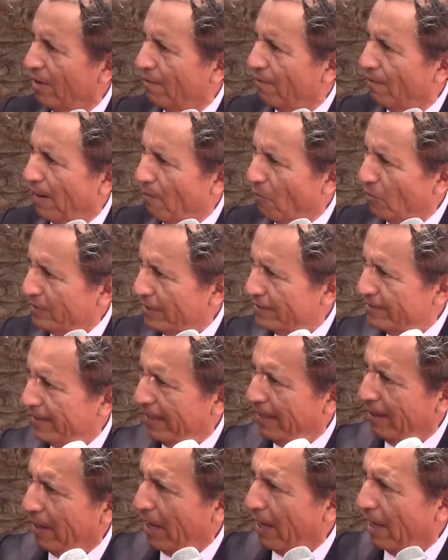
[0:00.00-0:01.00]
vamos a
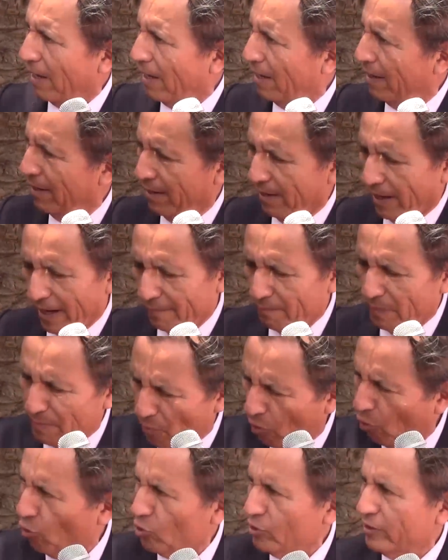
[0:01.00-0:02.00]
echar al
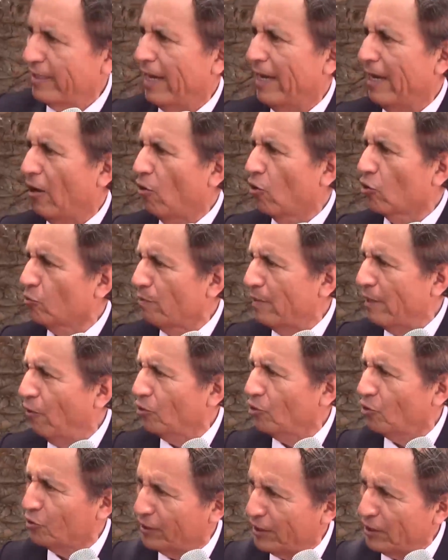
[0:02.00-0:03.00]
mismo costal a los
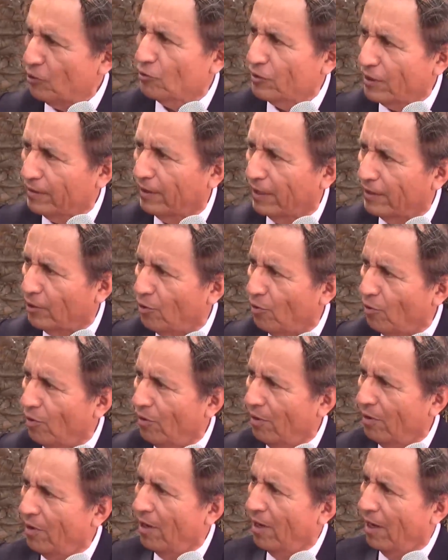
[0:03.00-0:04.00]

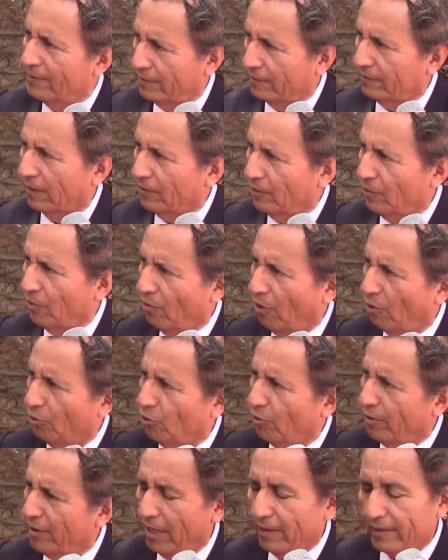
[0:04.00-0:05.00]
1871
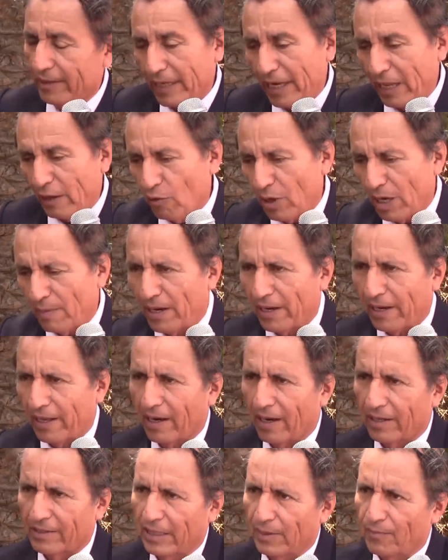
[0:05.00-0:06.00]
autoridades de ninguna
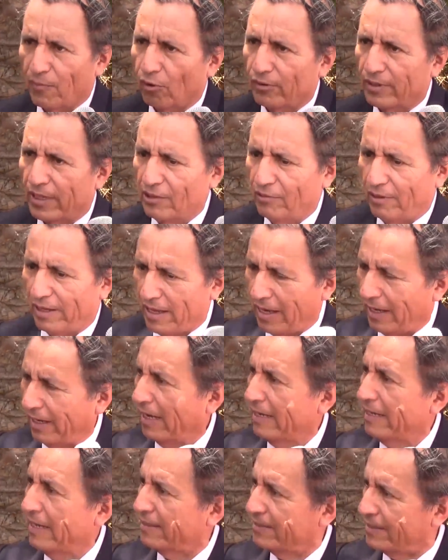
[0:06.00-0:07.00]
manera. Así, por lo tanto, hay
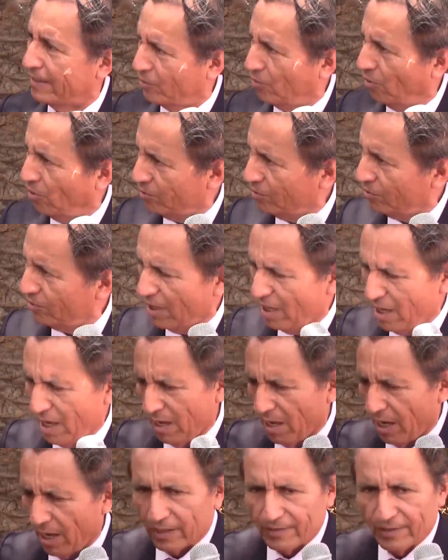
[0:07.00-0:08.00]
alcaldes exitosos,
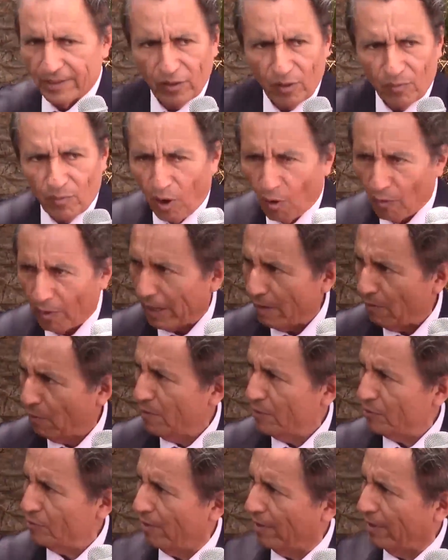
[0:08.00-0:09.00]
así como ahora que hemos
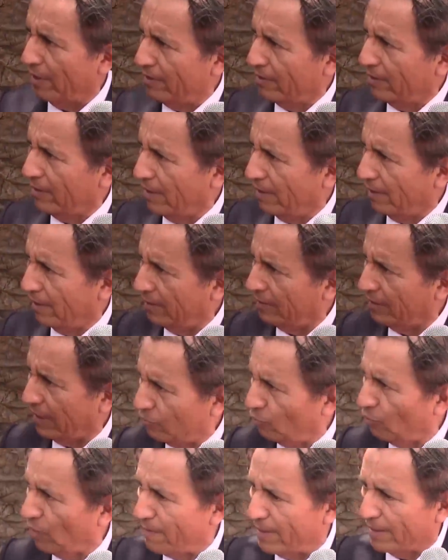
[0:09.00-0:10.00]
visto este, en, esta
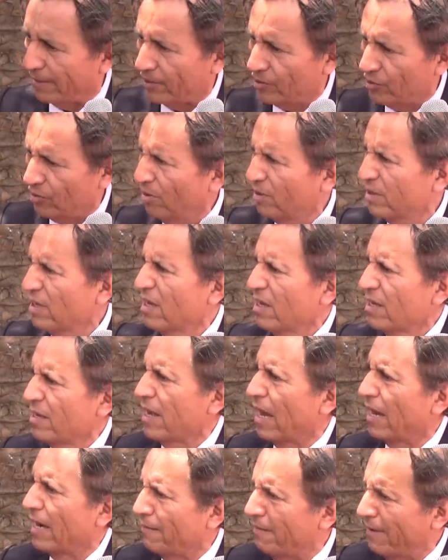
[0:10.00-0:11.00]
juramentación,
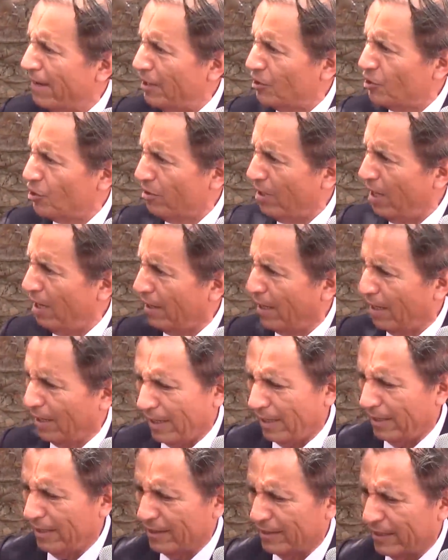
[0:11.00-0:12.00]
y a nivel nacional,
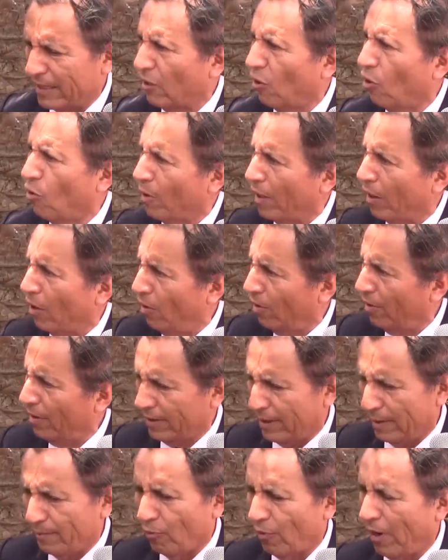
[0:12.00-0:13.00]
alcaldes
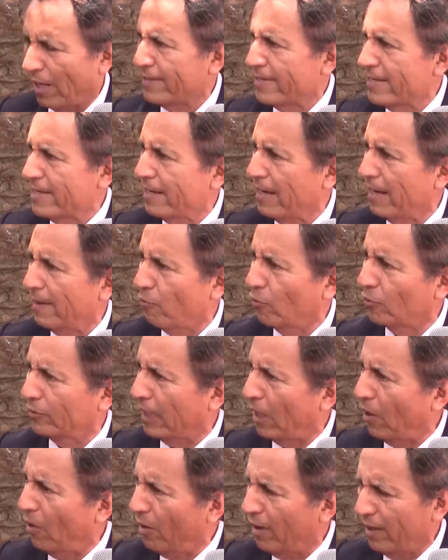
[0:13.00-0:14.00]
innovadores que por la sierra
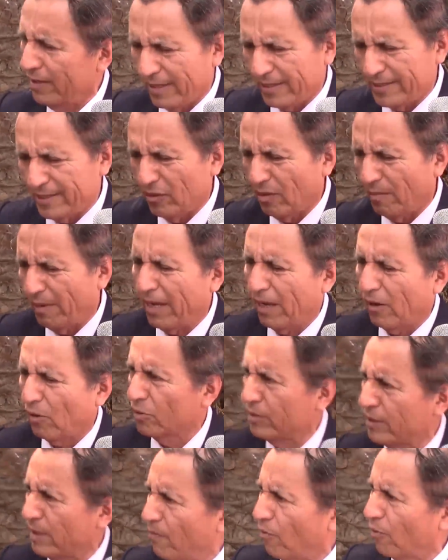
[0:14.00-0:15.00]
exportadora está haciendo varias
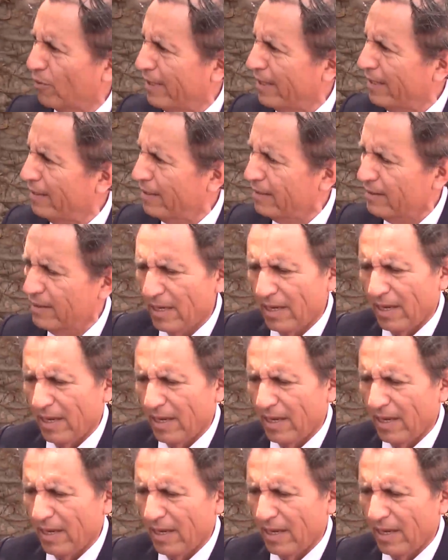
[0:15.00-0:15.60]
cosas importantes.